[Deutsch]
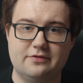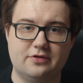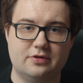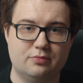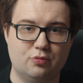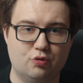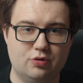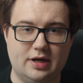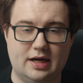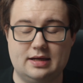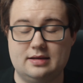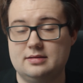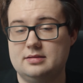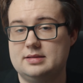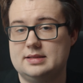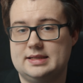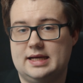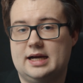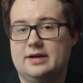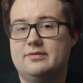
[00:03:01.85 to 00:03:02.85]
von
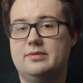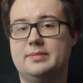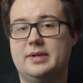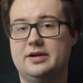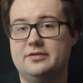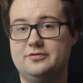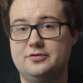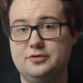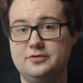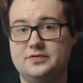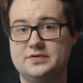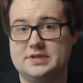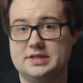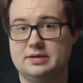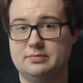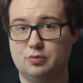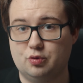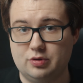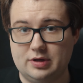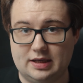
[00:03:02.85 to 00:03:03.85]
Monaten, sagen wir mal
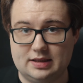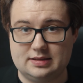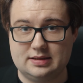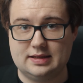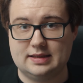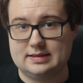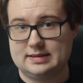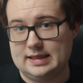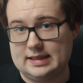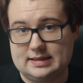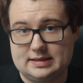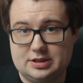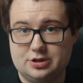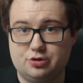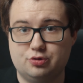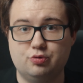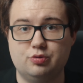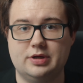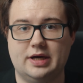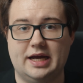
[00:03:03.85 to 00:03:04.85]
15 Monate, das lässt
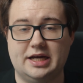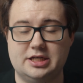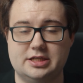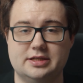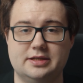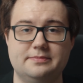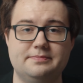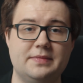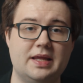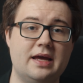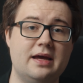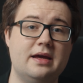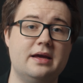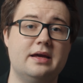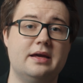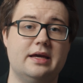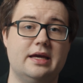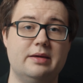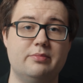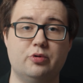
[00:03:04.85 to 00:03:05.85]
sich gut rechnen,
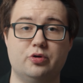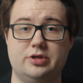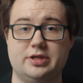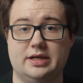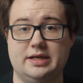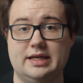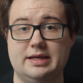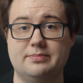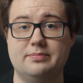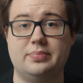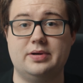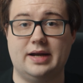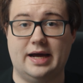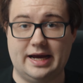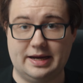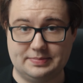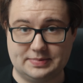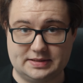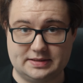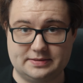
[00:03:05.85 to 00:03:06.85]
im Unternehmen
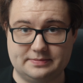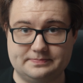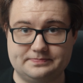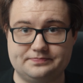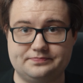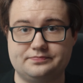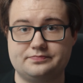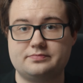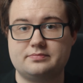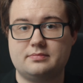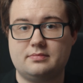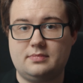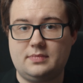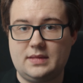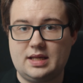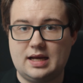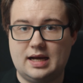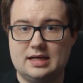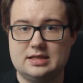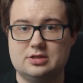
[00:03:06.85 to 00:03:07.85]
bleibst.
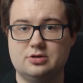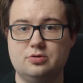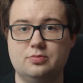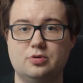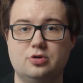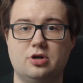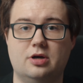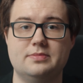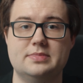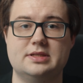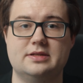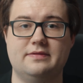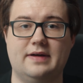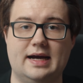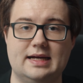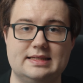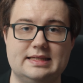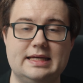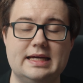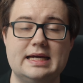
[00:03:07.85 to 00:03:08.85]
Also du bekommst
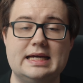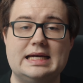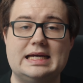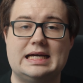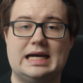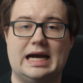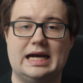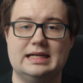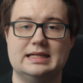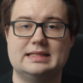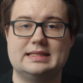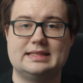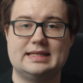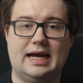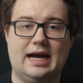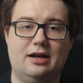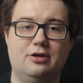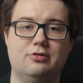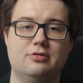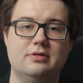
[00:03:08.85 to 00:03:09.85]
quasi eine
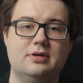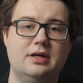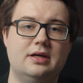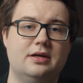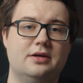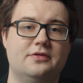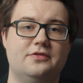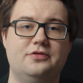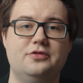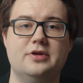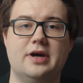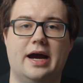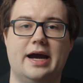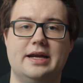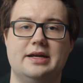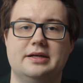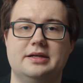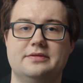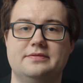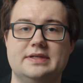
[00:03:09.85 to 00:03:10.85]
Zahlung für
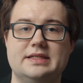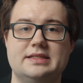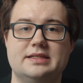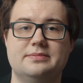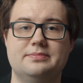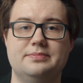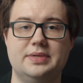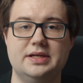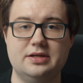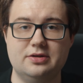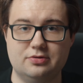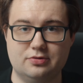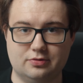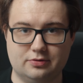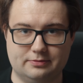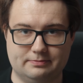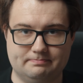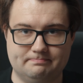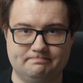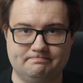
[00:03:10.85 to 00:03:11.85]
eine gewisse Bindung.